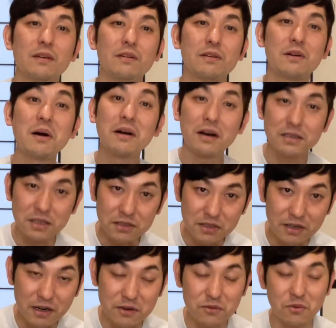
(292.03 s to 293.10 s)
考えさせ
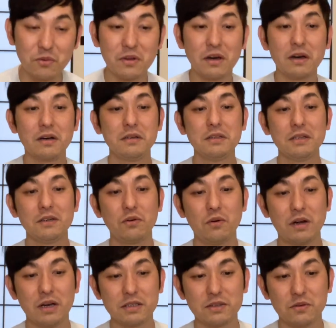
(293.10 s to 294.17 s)
られるような
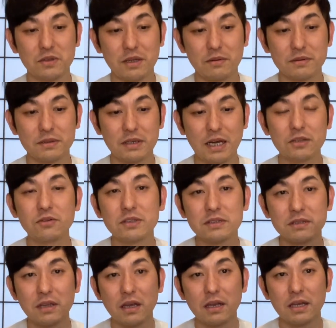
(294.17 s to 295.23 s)
お話でございます。あとで
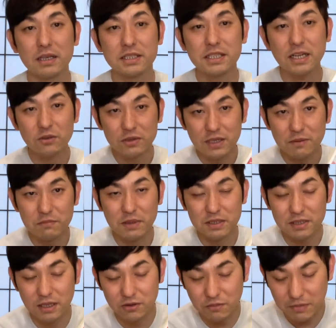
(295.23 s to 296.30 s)
すね、白戸三平
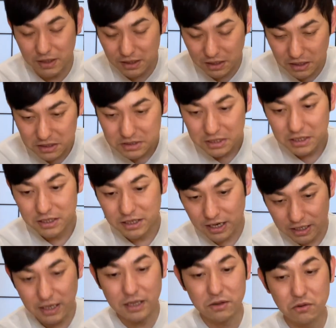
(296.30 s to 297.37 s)
さんの漫画、
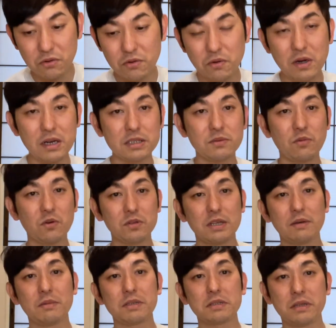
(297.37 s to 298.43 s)
野犬というお話もご
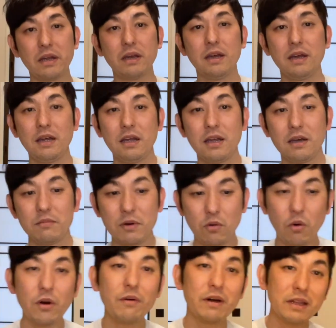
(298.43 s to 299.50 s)
ざいまして、
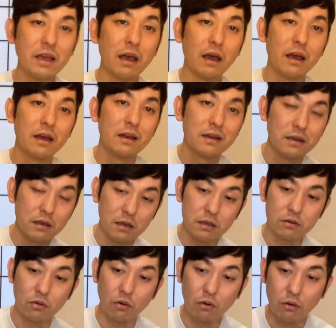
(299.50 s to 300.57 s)
これはね、えっ
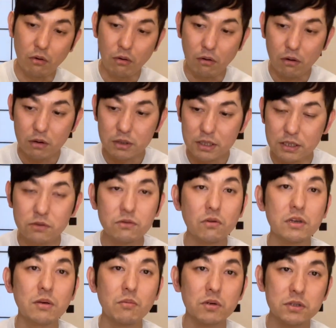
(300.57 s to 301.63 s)
と、犬
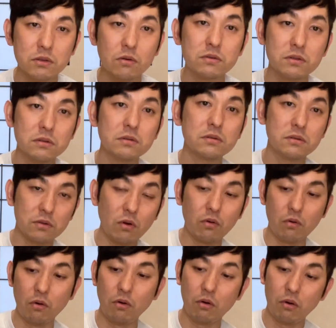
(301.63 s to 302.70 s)
の気持ちをずっと
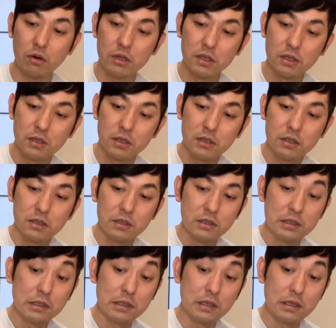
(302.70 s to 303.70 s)
こう、